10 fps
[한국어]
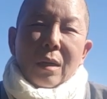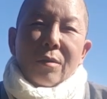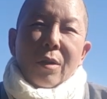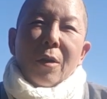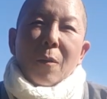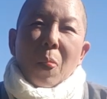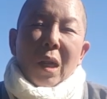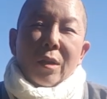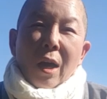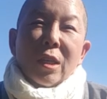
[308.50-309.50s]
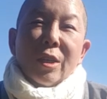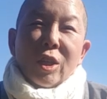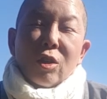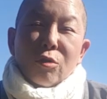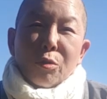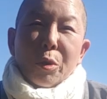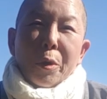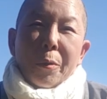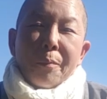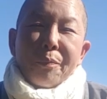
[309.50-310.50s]
그래서 그 사진을
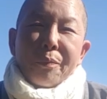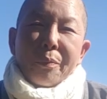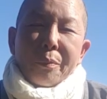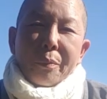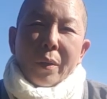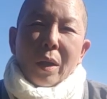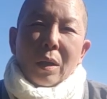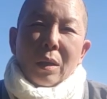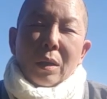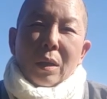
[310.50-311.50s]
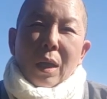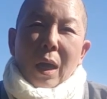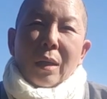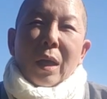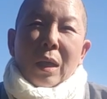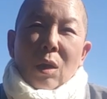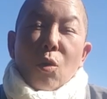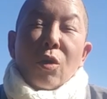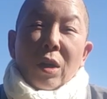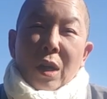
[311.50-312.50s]
찍어두고 안 되겠다
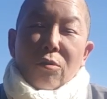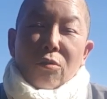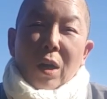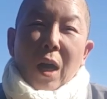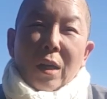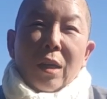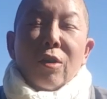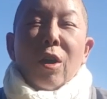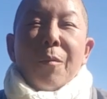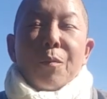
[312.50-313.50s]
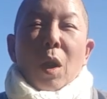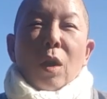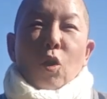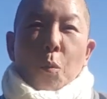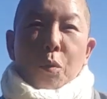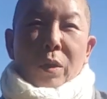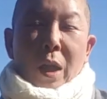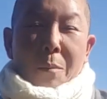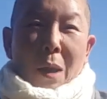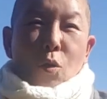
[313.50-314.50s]
옮겨야 되는구나. 그래서
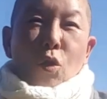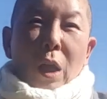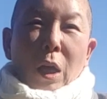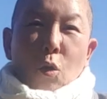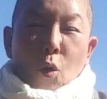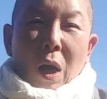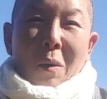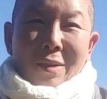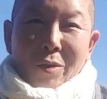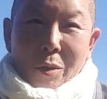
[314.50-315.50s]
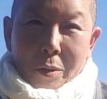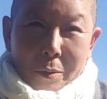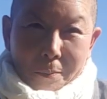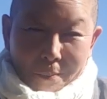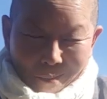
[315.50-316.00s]
높은데 맨 꼭대기로 올라왔어요.